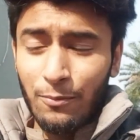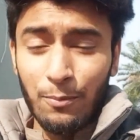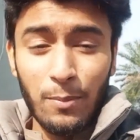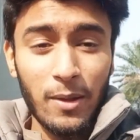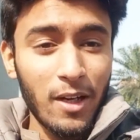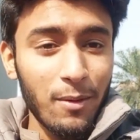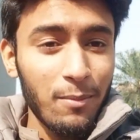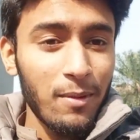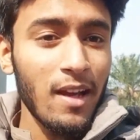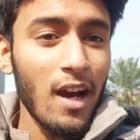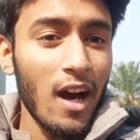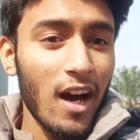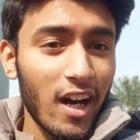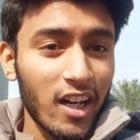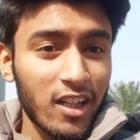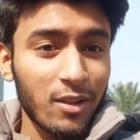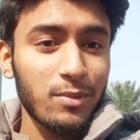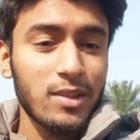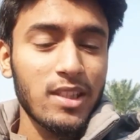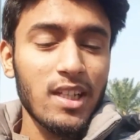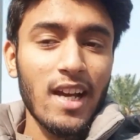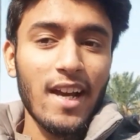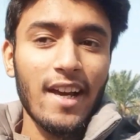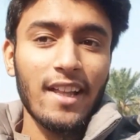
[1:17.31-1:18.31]
फिर भी आठ
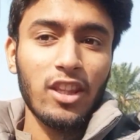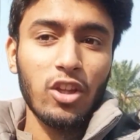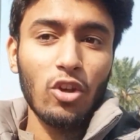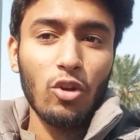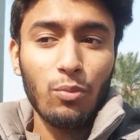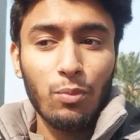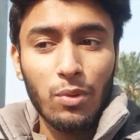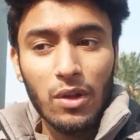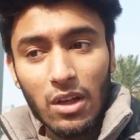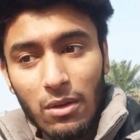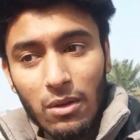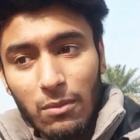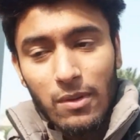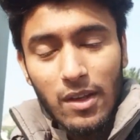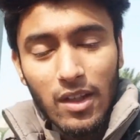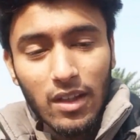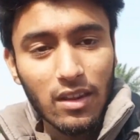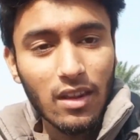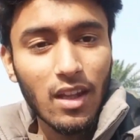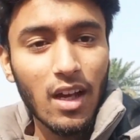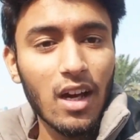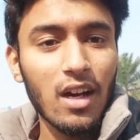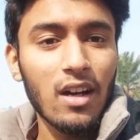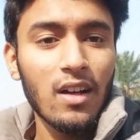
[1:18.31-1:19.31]
बजे आए थे और फिर भी
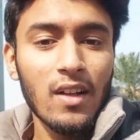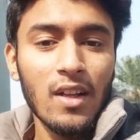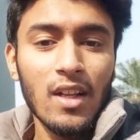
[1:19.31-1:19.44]
इतना